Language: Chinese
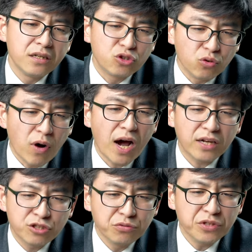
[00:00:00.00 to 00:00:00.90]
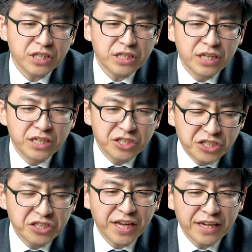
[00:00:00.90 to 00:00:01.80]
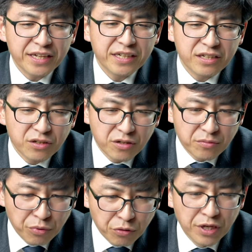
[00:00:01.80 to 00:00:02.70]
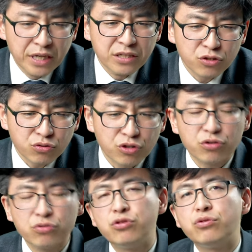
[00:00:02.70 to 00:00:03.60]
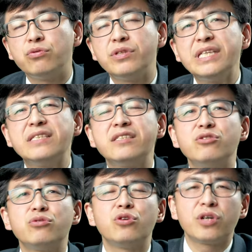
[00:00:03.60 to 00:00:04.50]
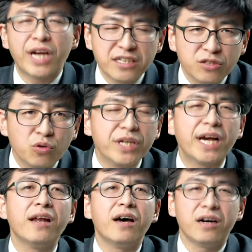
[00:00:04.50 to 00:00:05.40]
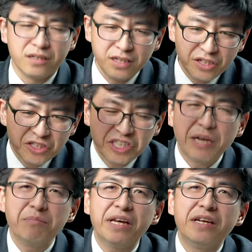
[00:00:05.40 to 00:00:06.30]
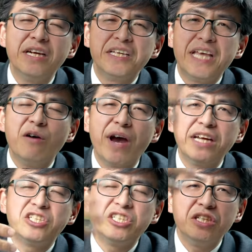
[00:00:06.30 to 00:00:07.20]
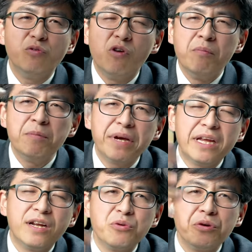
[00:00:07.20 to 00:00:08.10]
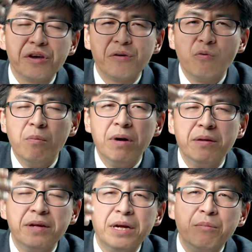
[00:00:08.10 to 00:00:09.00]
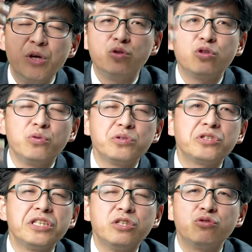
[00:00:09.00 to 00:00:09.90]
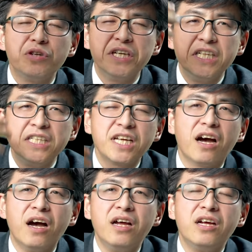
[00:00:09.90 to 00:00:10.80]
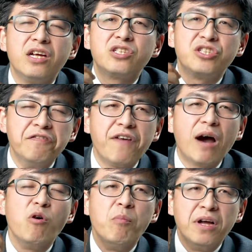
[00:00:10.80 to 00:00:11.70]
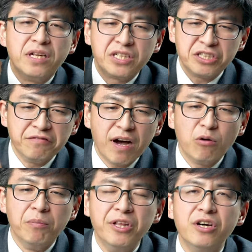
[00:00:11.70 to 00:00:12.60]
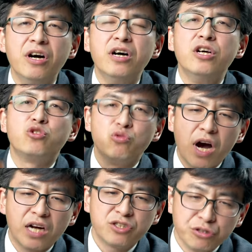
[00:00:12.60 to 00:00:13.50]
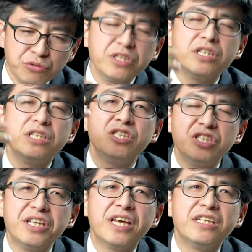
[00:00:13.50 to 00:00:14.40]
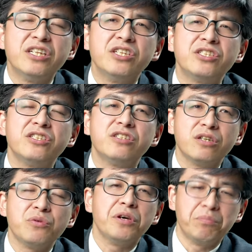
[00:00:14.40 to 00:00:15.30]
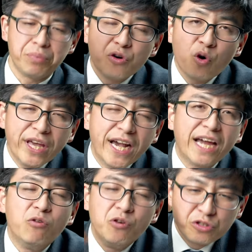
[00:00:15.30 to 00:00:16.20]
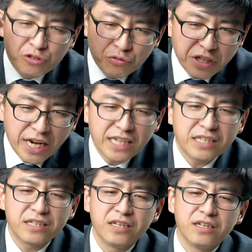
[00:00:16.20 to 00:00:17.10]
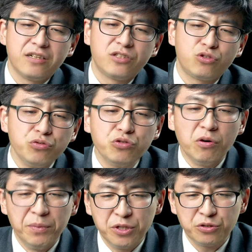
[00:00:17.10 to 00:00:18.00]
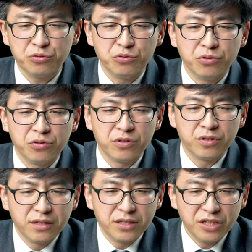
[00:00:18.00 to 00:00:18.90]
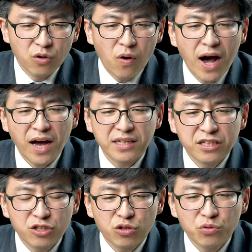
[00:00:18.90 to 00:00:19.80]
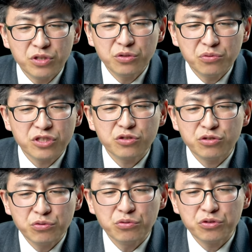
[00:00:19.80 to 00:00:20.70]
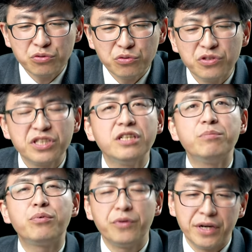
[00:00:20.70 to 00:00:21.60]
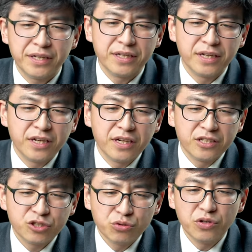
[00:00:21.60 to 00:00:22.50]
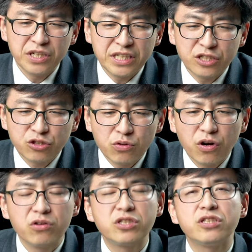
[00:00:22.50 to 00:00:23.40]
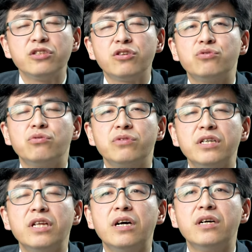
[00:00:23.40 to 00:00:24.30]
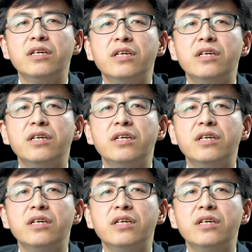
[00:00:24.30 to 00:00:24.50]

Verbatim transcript: 主啊，求你纪念。仆人所受的羞辱，意思就是开始悔改了哈。前面言外之意，我们背了约，我们没有忠信，所以你这样责罚我们、刑罚我们恶。主啊，求你纪念你的信实和约，悔改，求你来除去我们的羞辱。耶和华，你的仇敌用这羞辱羞辱了你的仆人，羞辱了你受高者的脚踪等等。